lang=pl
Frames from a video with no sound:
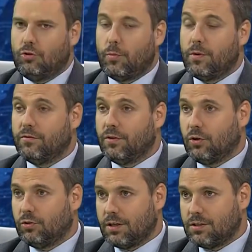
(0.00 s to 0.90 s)
dobre
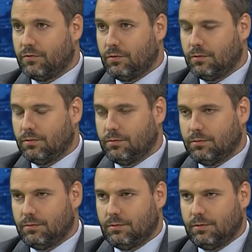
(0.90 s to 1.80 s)
wykonawstwo
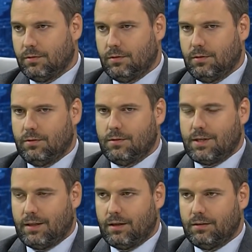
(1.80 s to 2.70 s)
e,
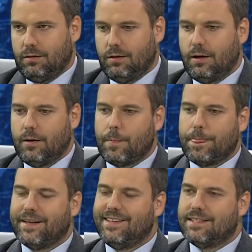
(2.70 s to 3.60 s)
zadań
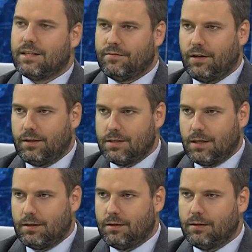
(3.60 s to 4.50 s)
i stawianie
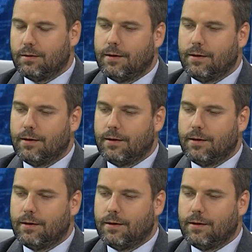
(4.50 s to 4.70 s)
zadań.